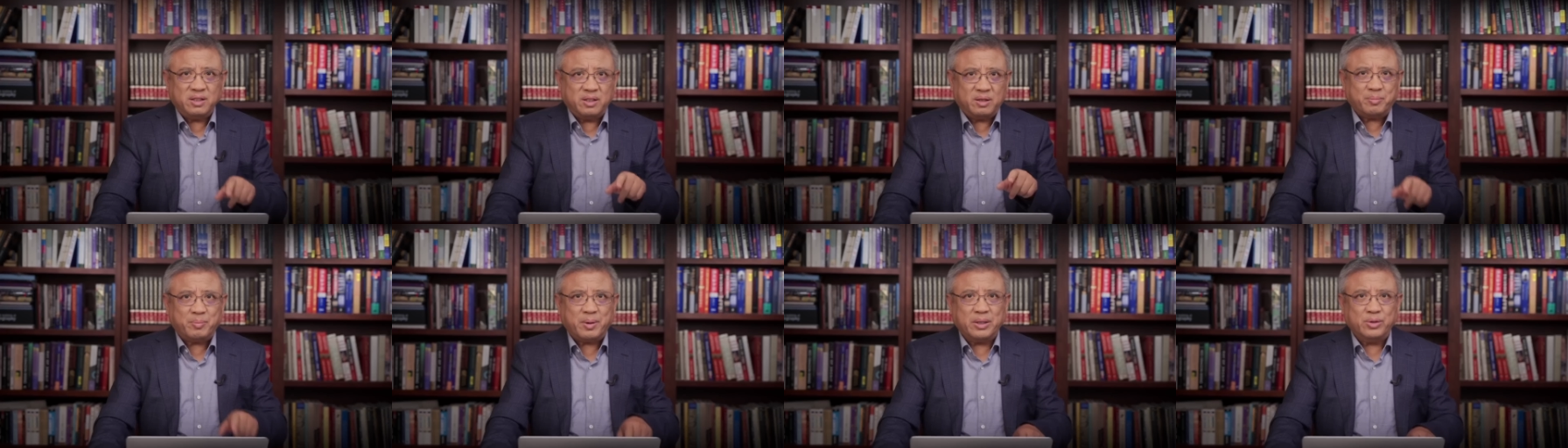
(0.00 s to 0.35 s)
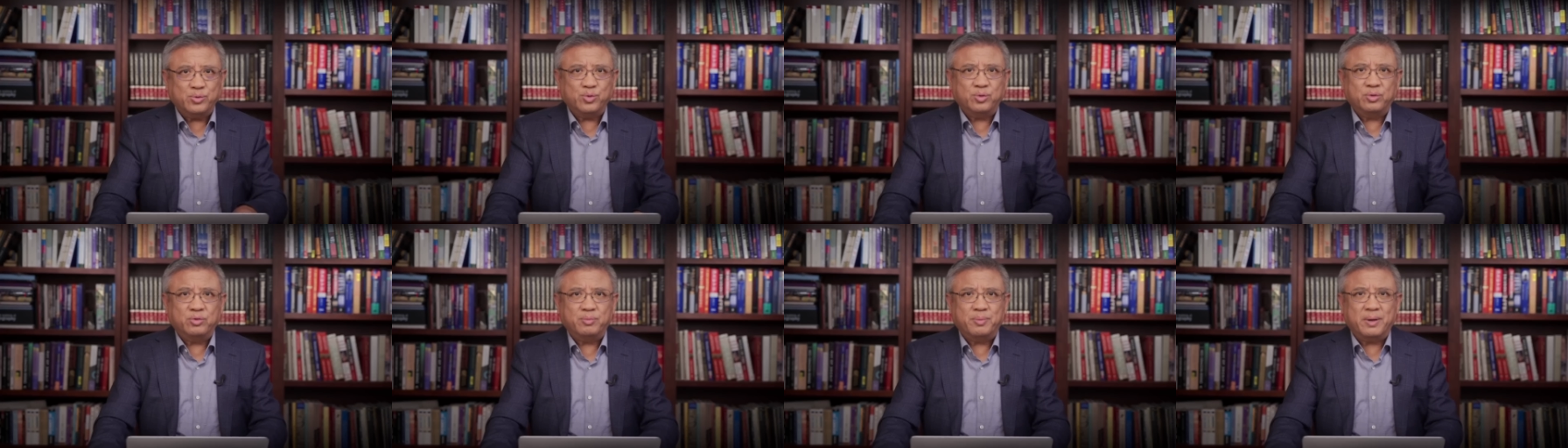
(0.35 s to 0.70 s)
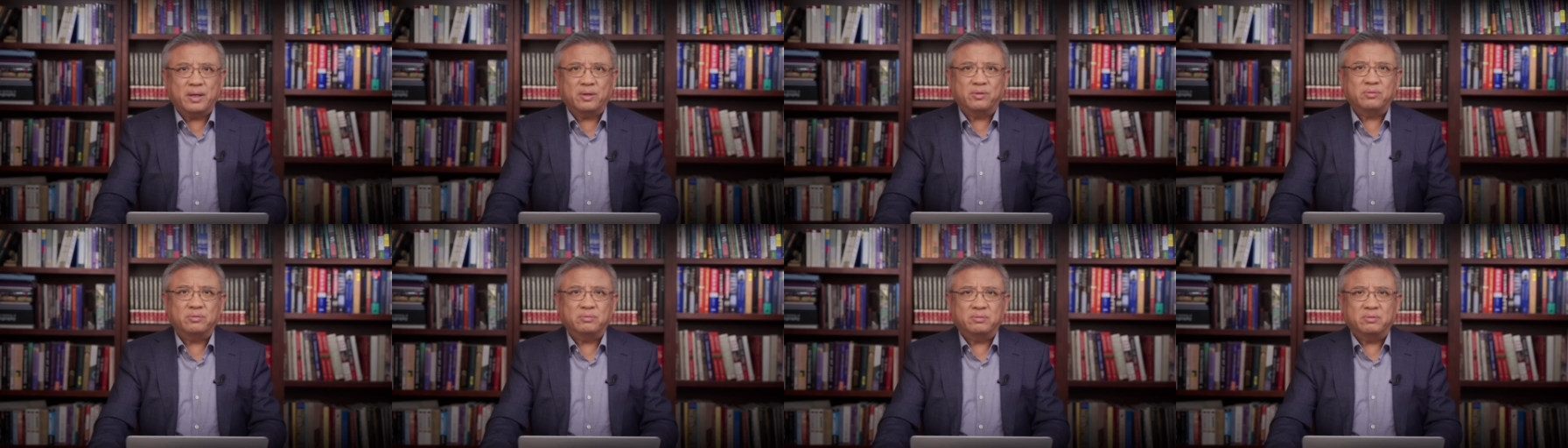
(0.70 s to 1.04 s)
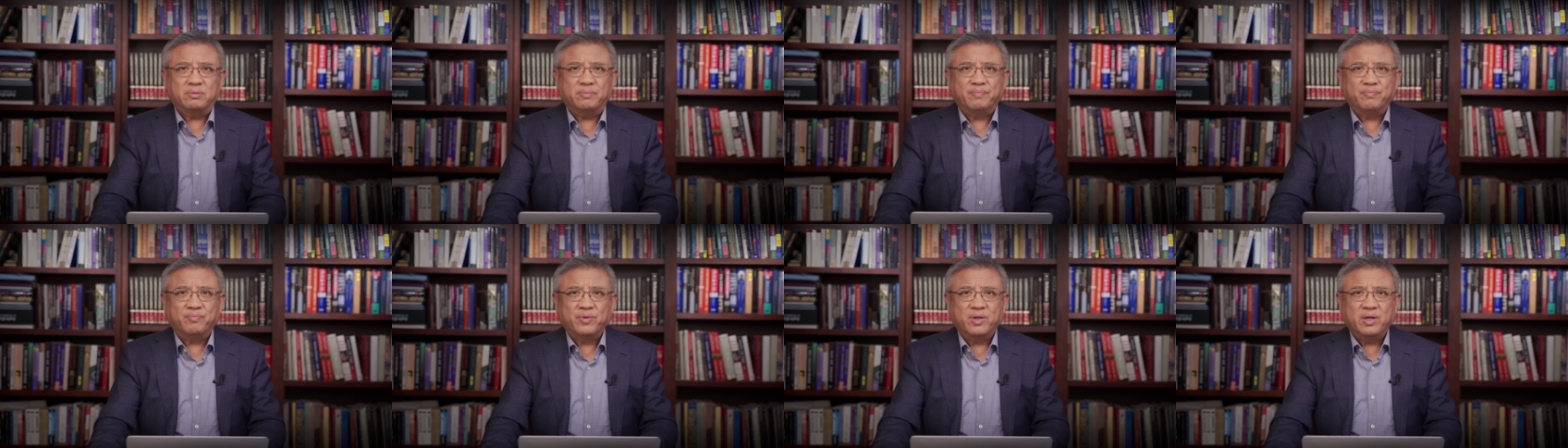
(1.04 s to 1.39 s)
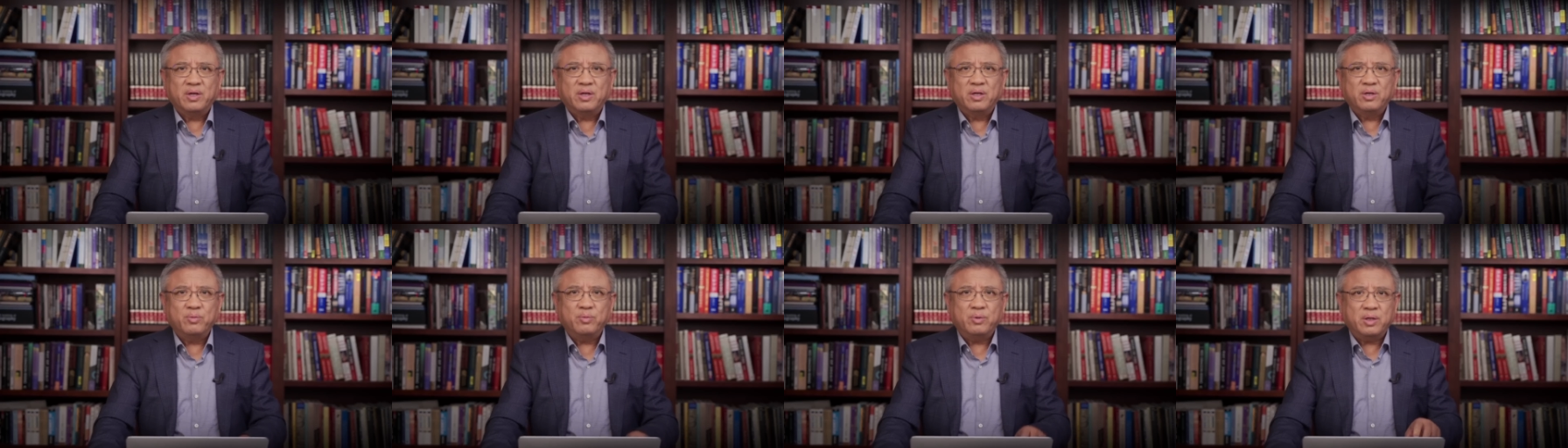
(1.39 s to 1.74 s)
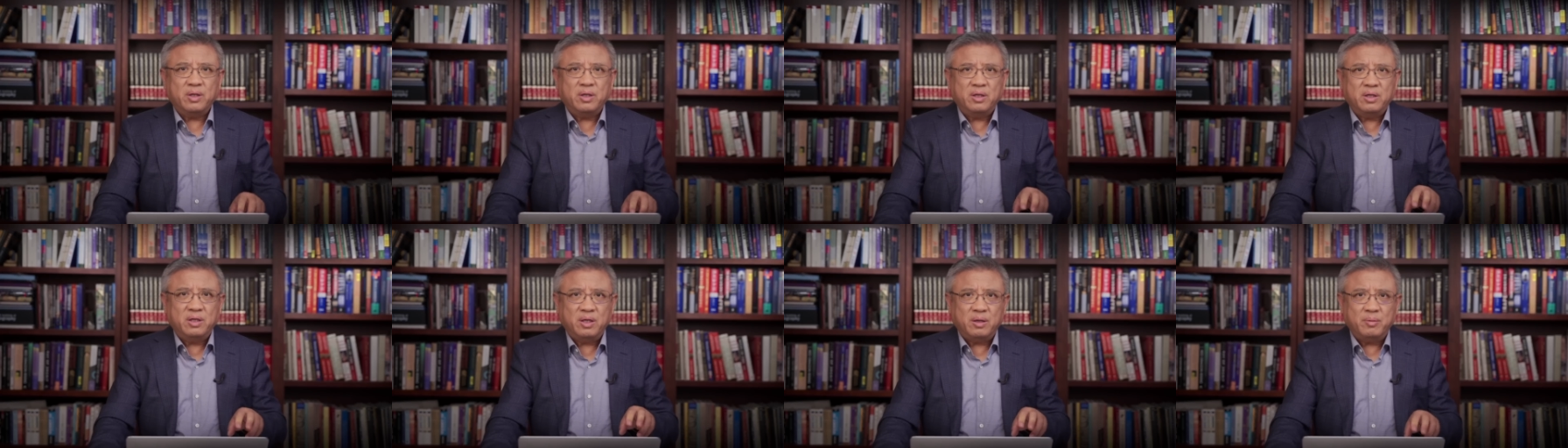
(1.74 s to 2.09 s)
的伴君如伴虎，因为
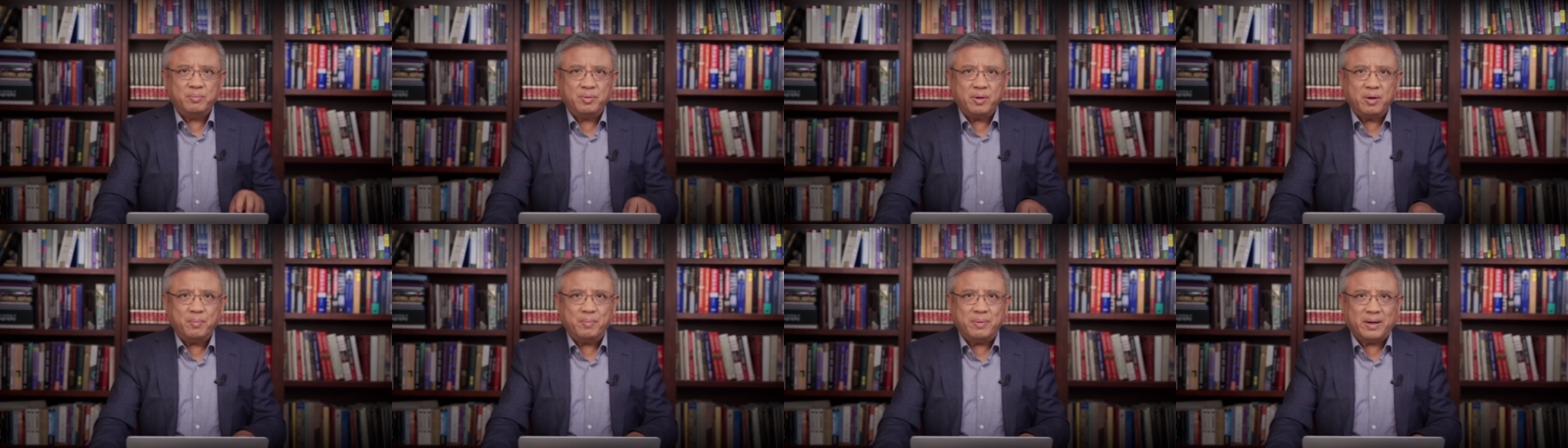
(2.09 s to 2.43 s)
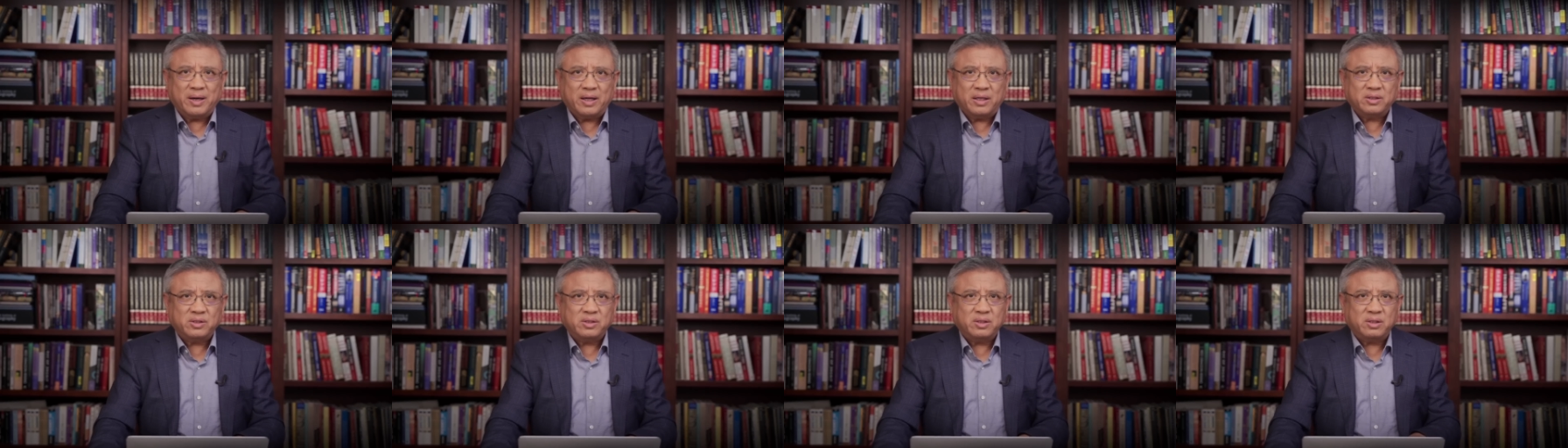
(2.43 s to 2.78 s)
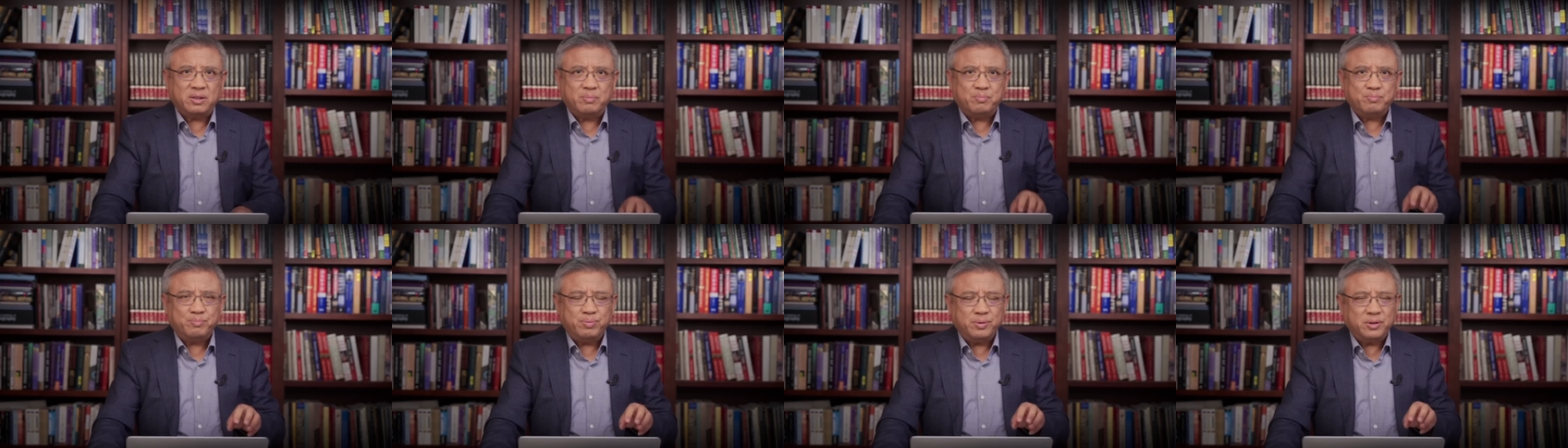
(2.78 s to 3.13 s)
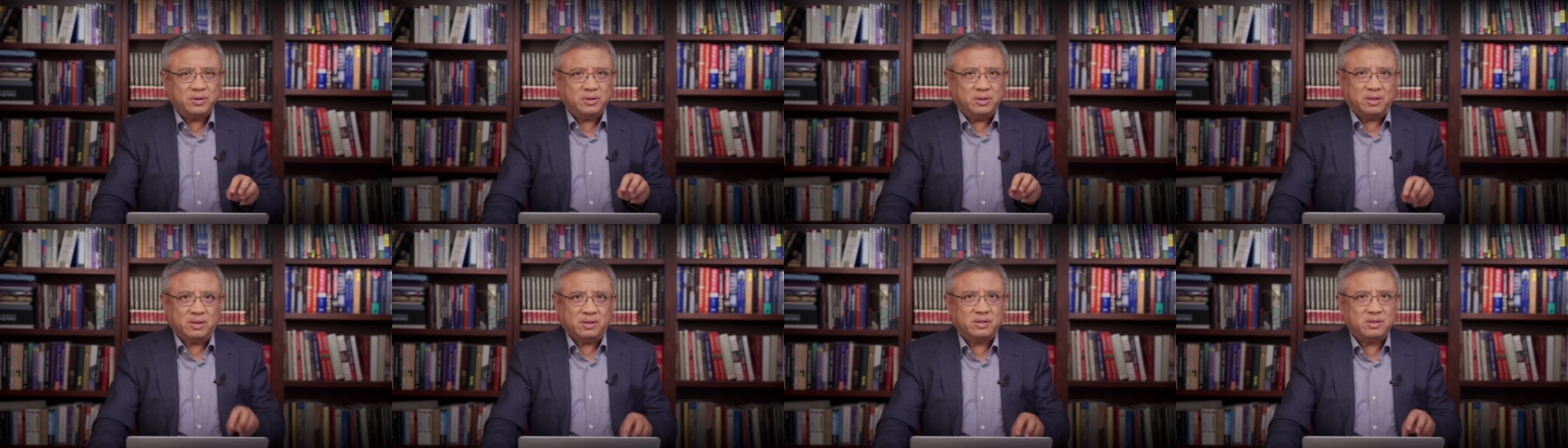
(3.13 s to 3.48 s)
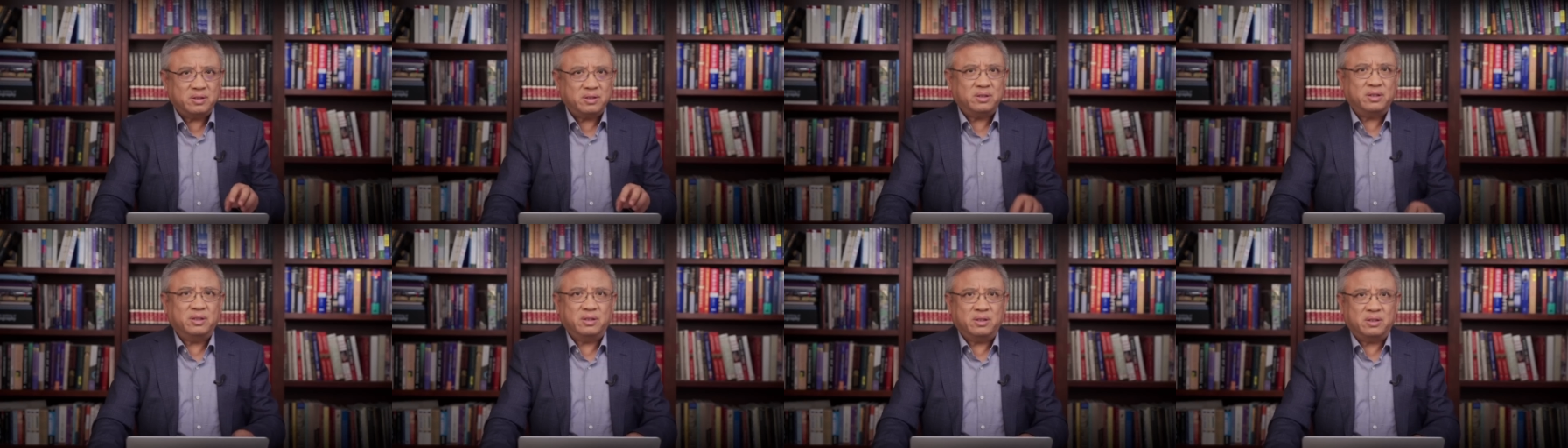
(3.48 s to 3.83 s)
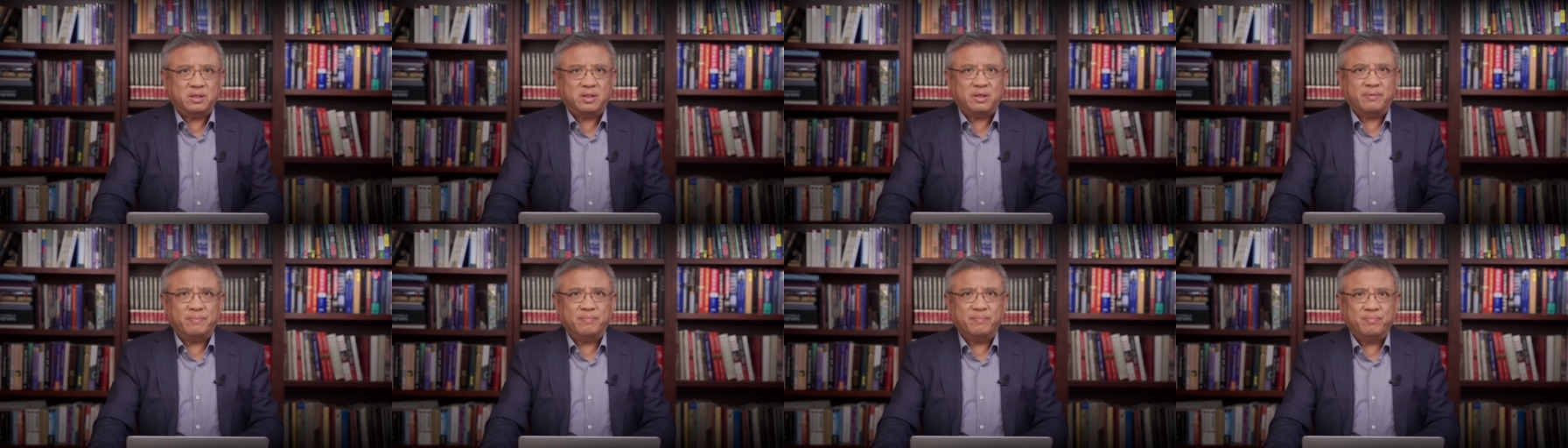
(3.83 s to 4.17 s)
林彪本来是个不惹事情的
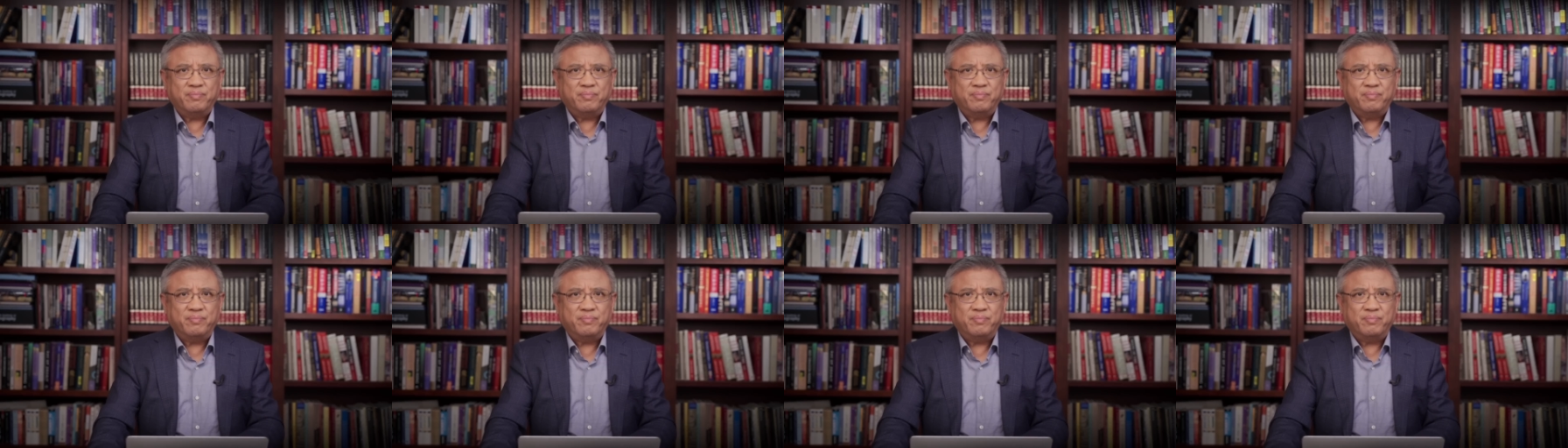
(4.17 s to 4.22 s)
人，